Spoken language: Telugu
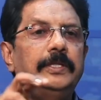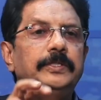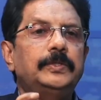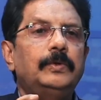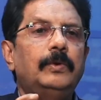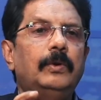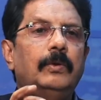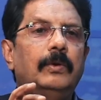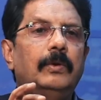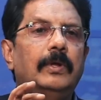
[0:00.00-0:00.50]

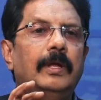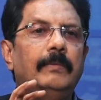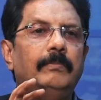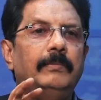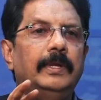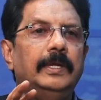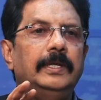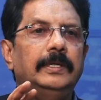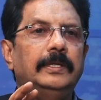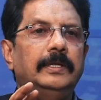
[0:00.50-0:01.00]
తెలిసిన ఒక
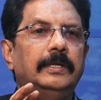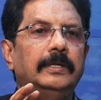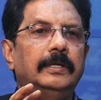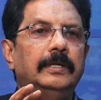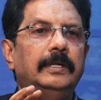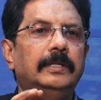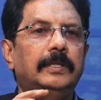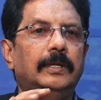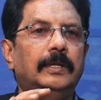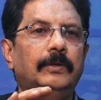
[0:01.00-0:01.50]
అమ్మాయి
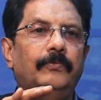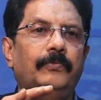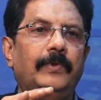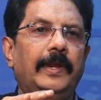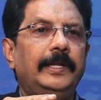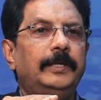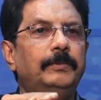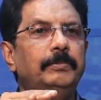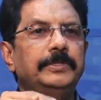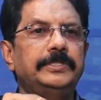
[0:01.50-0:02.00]
ఏంటంటే తను
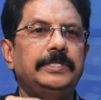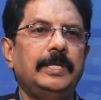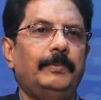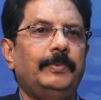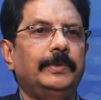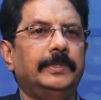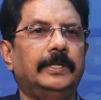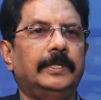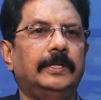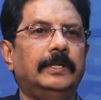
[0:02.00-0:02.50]
ఫ్లైట్ మిస్
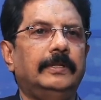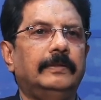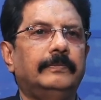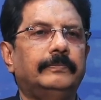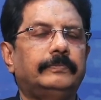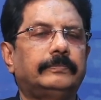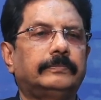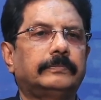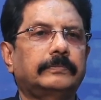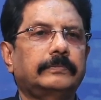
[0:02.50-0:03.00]
అయిపోయిందండి
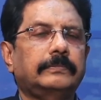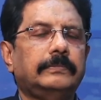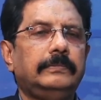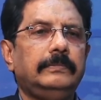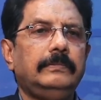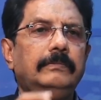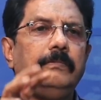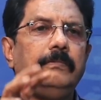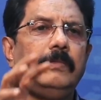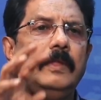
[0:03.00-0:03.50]

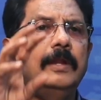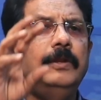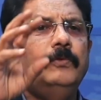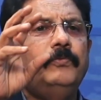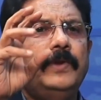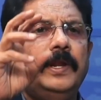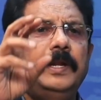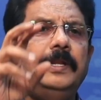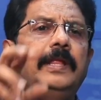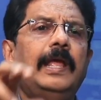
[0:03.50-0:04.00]
అంటే
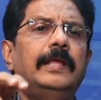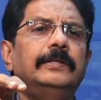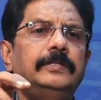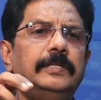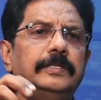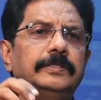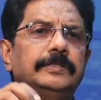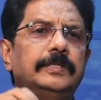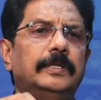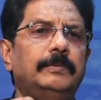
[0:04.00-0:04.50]
ఫ్లైట్
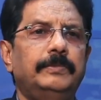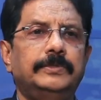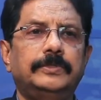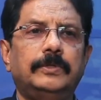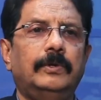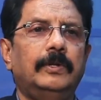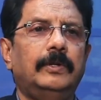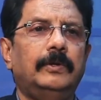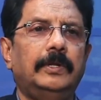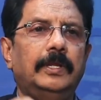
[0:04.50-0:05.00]
క్యాన్సిల్ చేస్తారు మిస్
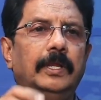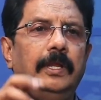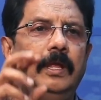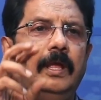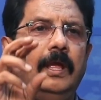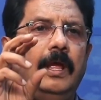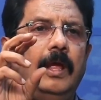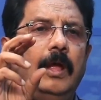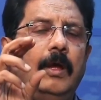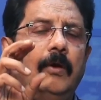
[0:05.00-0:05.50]
అవడం అంటే
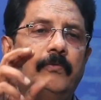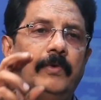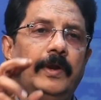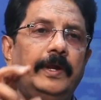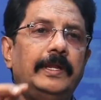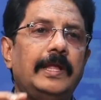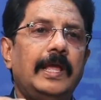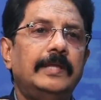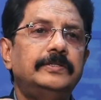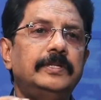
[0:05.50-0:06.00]

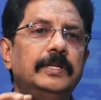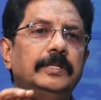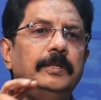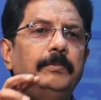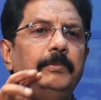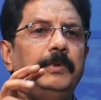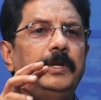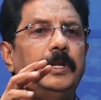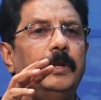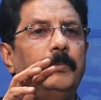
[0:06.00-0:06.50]
ఫ్లైట్ క్యాన్సిల్
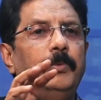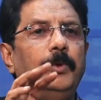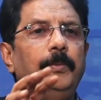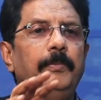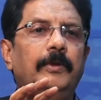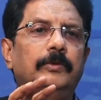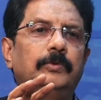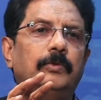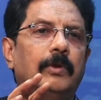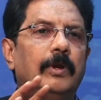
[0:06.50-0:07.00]
అయింది మీ డబ్బులు
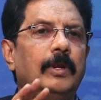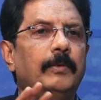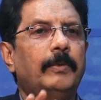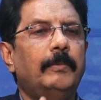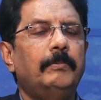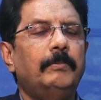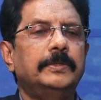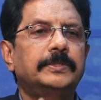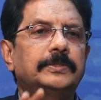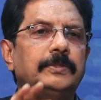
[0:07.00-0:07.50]
మేము త్వరలో
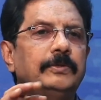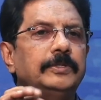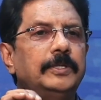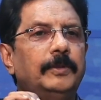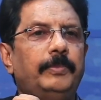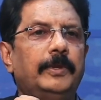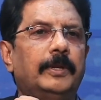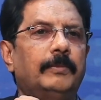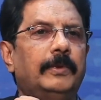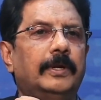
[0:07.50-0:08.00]
పంపిస్తామని
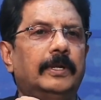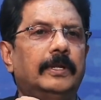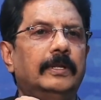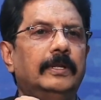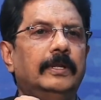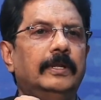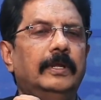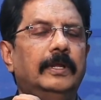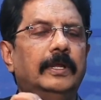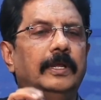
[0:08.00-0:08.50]
చెప్పారన్నమాట
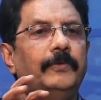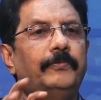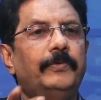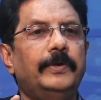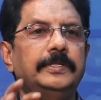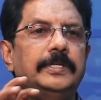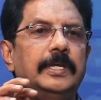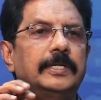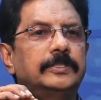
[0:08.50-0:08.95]
రిఫండ్